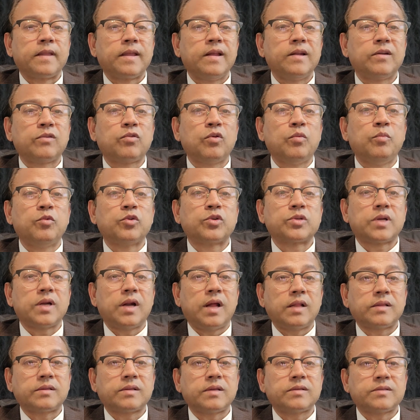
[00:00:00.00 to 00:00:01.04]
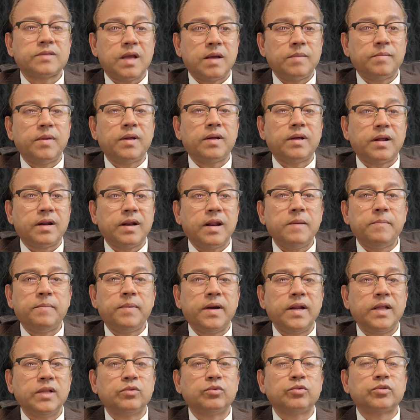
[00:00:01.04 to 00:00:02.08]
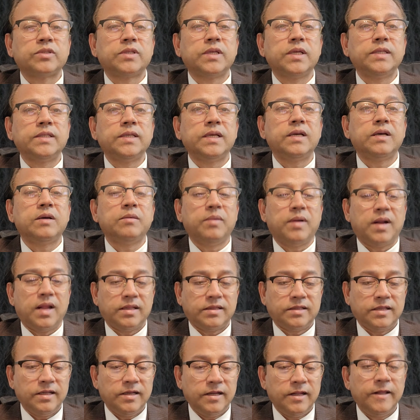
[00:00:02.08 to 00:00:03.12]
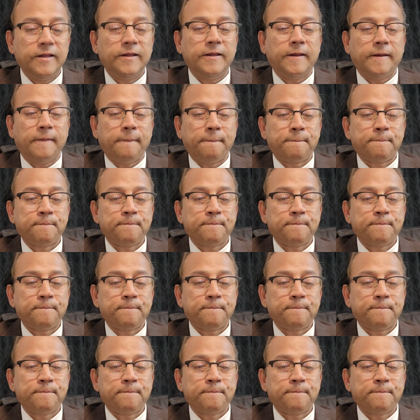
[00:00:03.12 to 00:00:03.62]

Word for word: इनको मुश्किल का सामना करना पड़े तो उससे ये घबराते नहीं हैं